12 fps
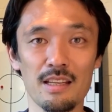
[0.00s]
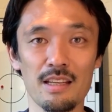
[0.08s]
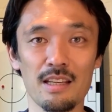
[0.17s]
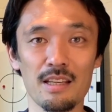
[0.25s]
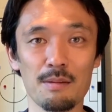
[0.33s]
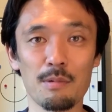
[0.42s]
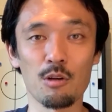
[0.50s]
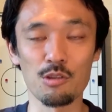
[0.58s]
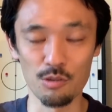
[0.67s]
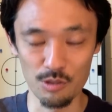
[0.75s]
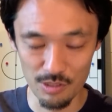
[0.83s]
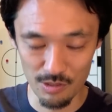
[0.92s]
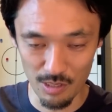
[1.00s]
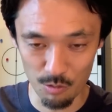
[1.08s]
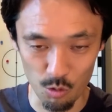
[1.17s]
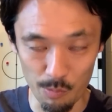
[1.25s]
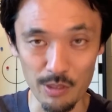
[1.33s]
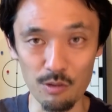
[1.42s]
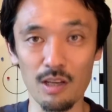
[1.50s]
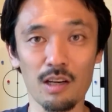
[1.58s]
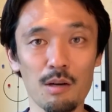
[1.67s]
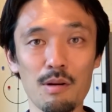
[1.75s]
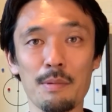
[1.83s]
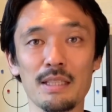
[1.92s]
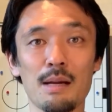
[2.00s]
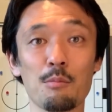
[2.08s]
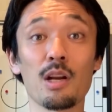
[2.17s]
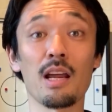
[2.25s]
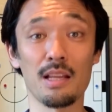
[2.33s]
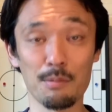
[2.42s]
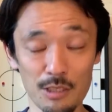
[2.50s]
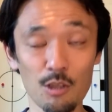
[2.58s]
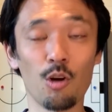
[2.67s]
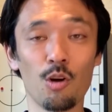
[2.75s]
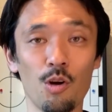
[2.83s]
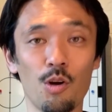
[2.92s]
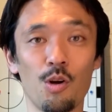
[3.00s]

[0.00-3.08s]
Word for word: えー、まあ、それについてのコメントなんかはまたもらえればと